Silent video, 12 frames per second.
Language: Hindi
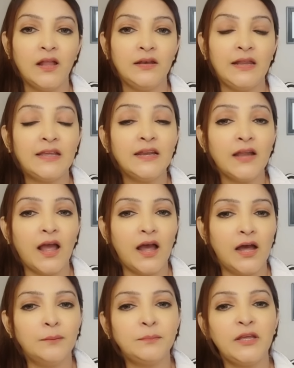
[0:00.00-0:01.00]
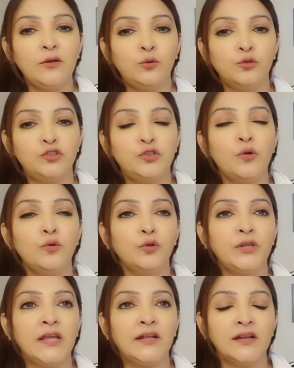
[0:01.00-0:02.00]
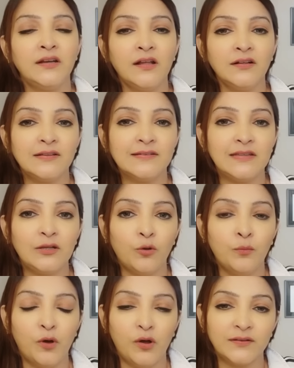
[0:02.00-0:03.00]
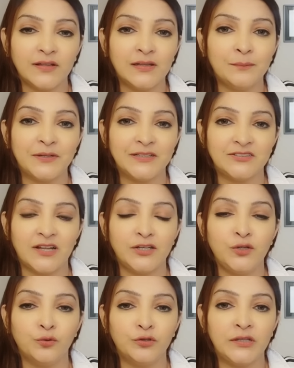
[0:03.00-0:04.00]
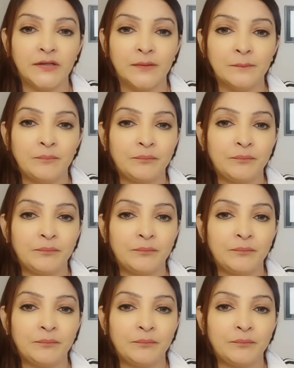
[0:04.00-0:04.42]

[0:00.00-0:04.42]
लेकिन आपकी खुशियों को देख कर ना किसी को बहुत ज़्यादा परेशानी होती है